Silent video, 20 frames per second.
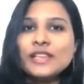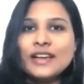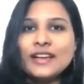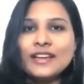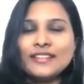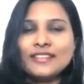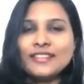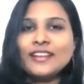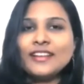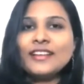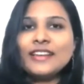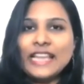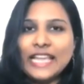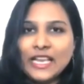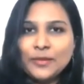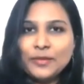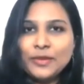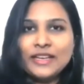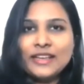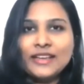இருந்தால் லைக்
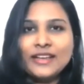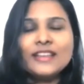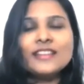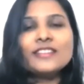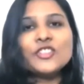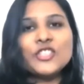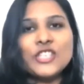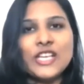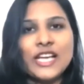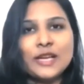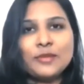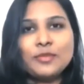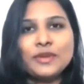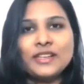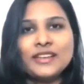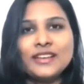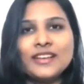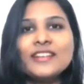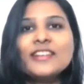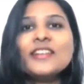பண்ணுங்கள் ஷேர்
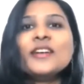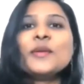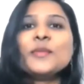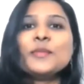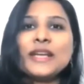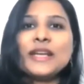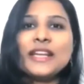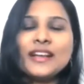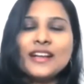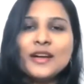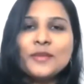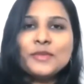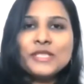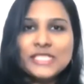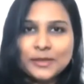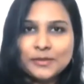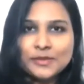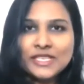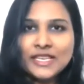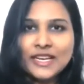பண்ணுங்கள் மறக்காமல்
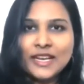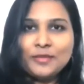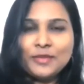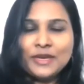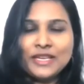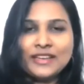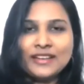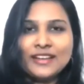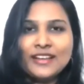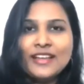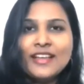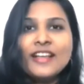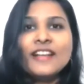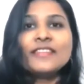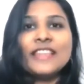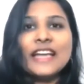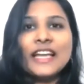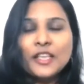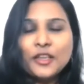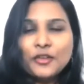சப்ஸ்கிரைப் பண்ணுங்கள்
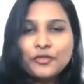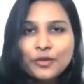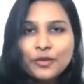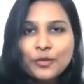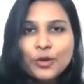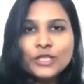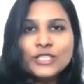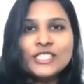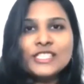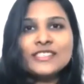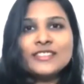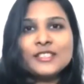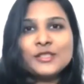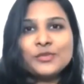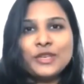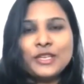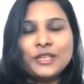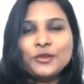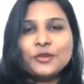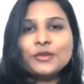தேங்க்யூ ஃபார் வாட்சிங் திஸ்
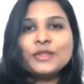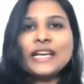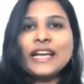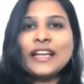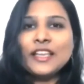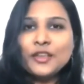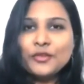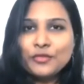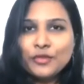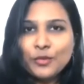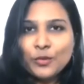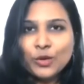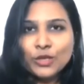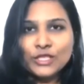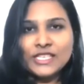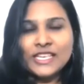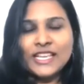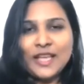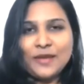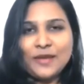வீடியோ தேங்க்யூ ஃபார்
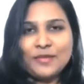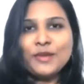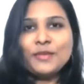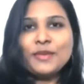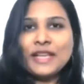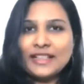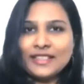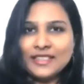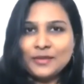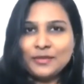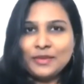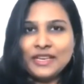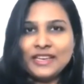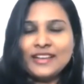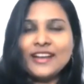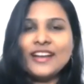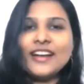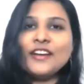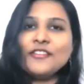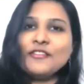வாட்சிங் எம்எம் ஹெல்தி பீடியா
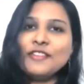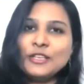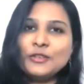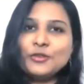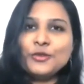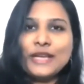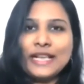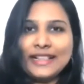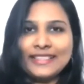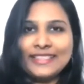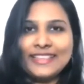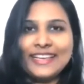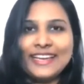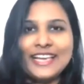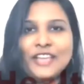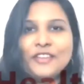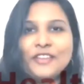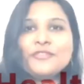அவே டு ஹெல்தி லைஃப்